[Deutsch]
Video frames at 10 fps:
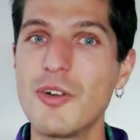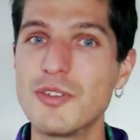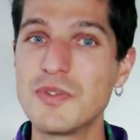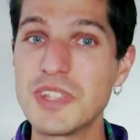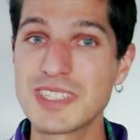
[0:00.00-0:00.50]

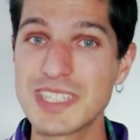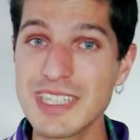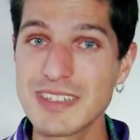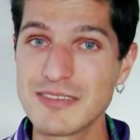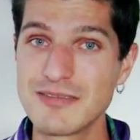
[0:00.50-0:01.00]
Und wie das
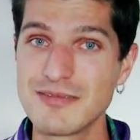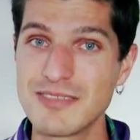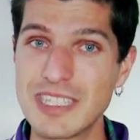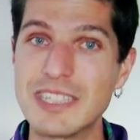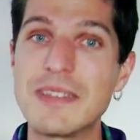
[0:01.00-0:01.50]
geht,
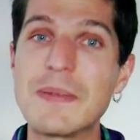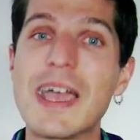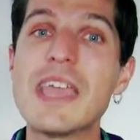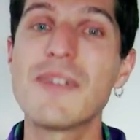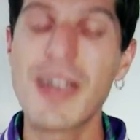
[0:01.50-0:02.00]
indem
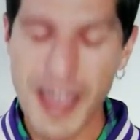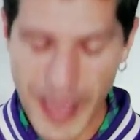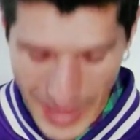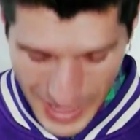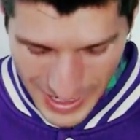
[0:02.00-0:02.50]
ihr einfach